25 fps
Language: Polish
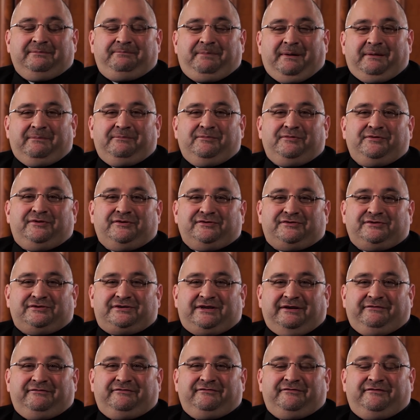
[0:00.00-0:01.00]
Pan Bóg go
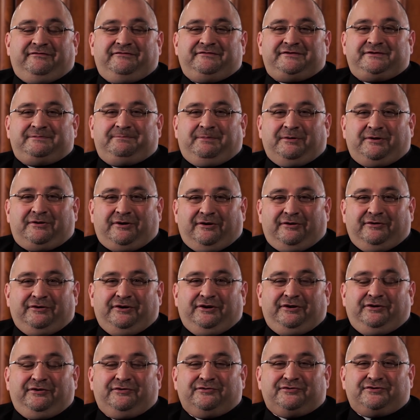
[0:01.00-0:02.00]
zostawił w
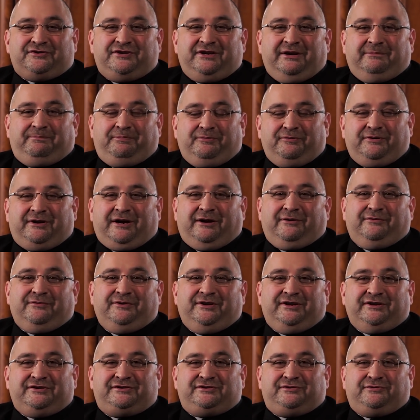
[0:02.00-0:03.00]
spokoju, już nie pukał,
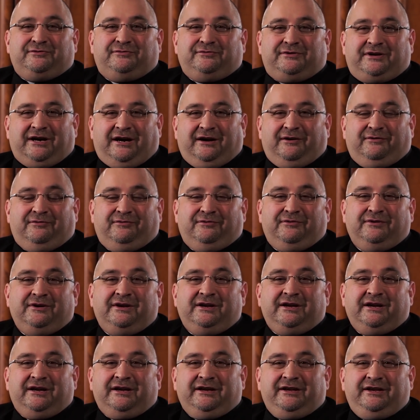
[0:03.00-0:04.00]
nie stukał,
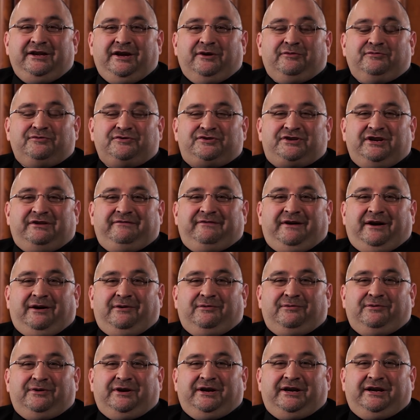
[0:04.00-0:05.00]
nie
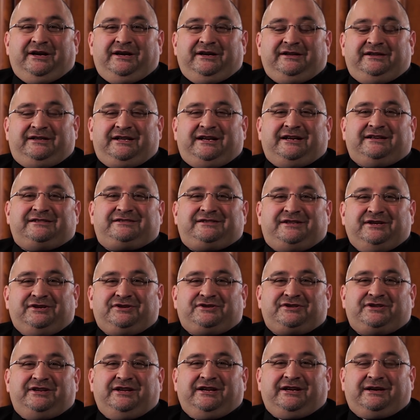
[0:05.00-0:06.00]
używał y,
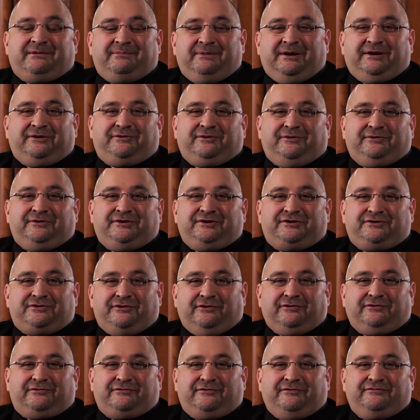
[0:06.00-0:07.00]
drastycznych metod i
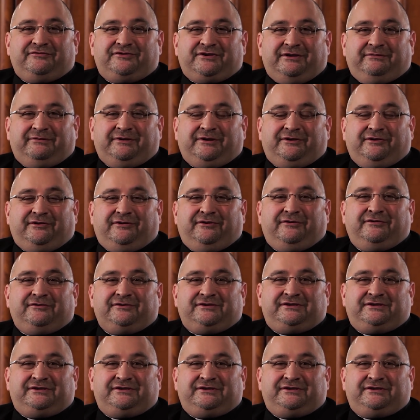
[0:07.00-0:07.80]
środków, żeby go